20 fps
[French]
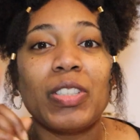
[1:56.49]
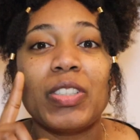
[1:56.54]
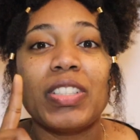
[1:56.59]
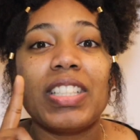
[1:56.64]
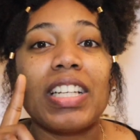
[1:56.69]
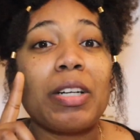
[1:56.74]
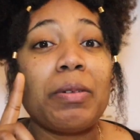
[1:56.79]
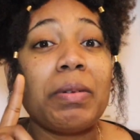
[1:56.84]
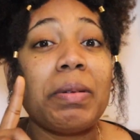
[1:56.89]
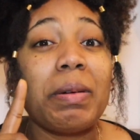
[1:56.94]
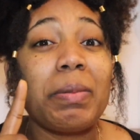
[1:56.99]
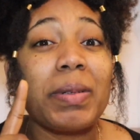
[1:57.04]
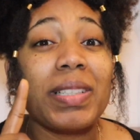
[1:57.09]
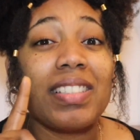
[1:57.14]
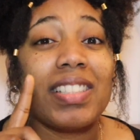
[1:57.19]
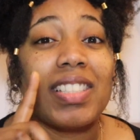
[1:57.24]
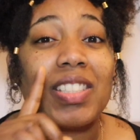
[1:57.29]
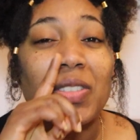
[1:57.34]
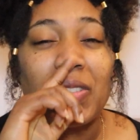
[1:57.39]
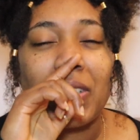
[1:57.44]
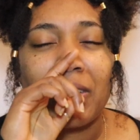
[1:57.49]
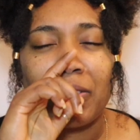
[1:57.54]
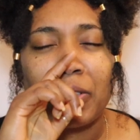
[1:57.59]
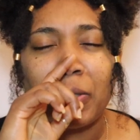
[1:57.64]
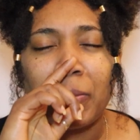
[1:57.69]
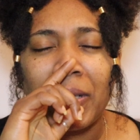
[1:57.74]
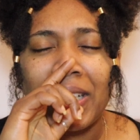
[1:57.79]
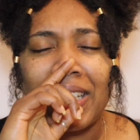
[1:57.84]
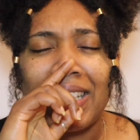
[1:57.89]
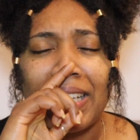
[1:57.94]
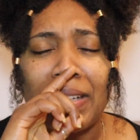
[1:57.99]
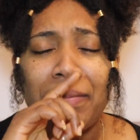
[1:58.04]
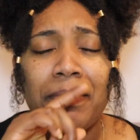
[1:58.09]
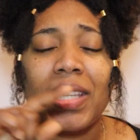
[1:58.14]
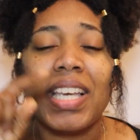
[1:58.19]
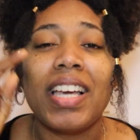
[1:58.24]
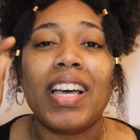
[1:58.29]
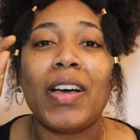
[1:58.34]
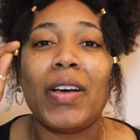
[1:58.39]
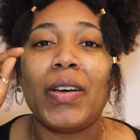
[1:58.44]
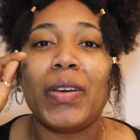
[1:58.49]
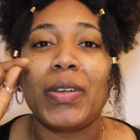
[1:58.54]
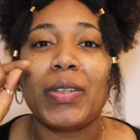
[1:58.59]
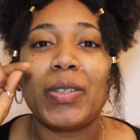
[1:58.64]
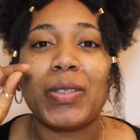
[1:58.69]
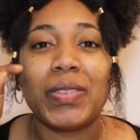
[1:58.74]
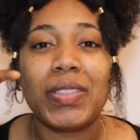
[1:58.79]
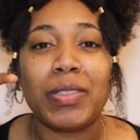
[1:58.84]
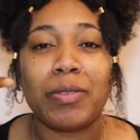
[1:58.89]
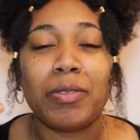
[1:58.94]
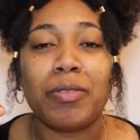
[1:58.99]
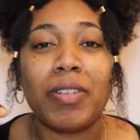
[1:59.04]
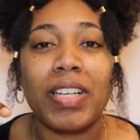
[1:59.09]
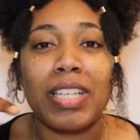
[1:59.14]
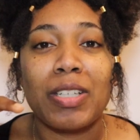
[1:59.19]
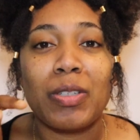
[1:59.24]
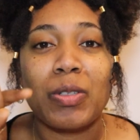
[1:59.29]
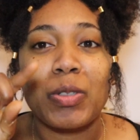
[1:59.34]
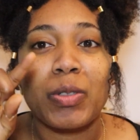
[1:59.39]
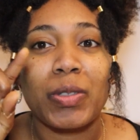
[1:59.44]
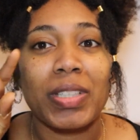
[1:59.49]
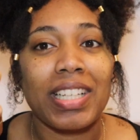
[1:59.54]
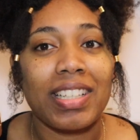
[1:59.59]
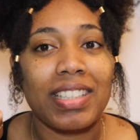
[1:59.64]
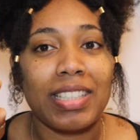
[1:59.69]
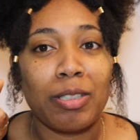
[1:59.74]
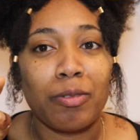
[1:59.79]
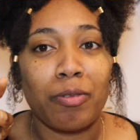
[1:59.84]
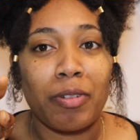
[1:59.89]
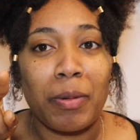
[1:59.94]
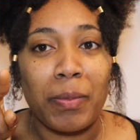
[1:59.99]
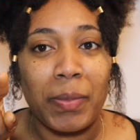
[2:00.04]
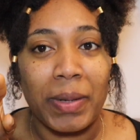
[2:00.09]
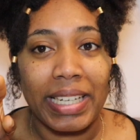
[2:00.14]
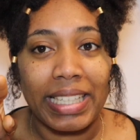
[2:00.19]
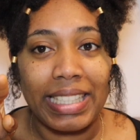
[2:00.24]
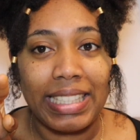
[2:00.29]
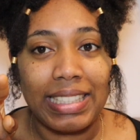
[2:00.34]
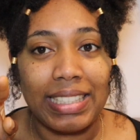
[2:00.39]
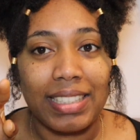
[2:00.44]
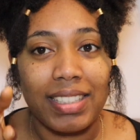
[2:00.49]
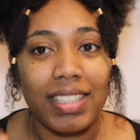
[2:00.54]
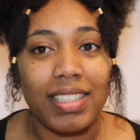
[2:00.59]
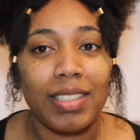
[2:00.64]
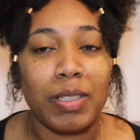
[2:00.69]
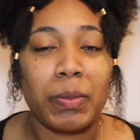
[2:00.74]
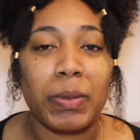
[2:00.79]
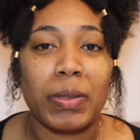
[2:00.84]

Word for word: Je tiens quand même à préciser juste avant de prier euh, que si vous voyez que je regarde des fois par ici,